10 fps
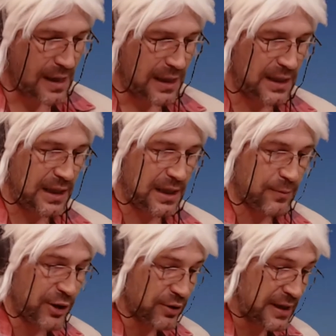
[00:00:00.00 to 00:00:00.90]
Y
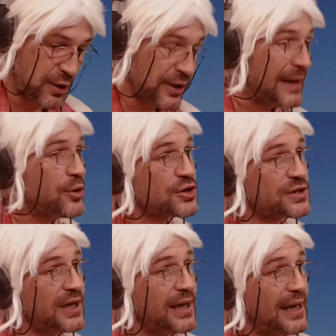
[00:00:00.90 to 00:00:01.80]
bueno, eh, logramos,
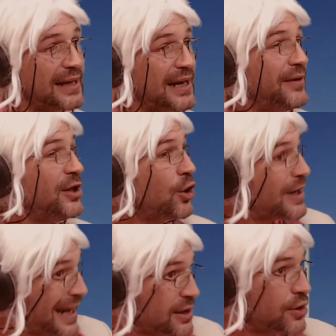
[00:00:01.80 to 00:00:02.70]
eh, a través de los
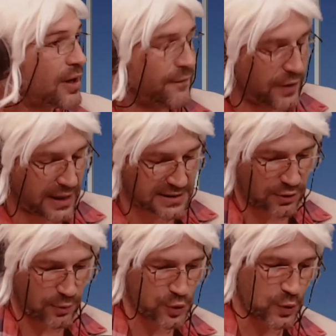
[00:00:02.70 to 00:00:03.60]
cráneos que fue
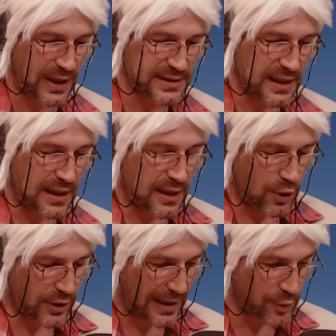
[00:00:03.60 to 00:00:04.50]
hallando Bon
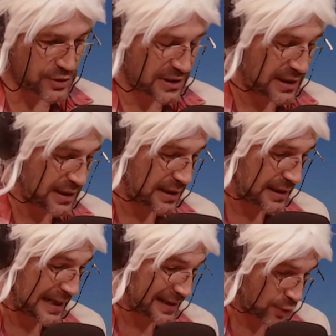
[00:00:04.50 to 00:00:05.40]
logramos eh,
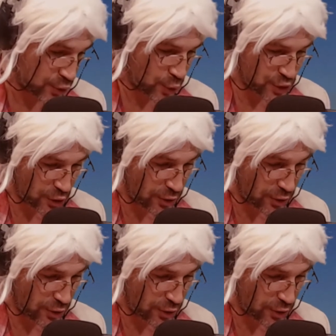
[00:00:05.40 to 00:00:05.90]
la reconstrucción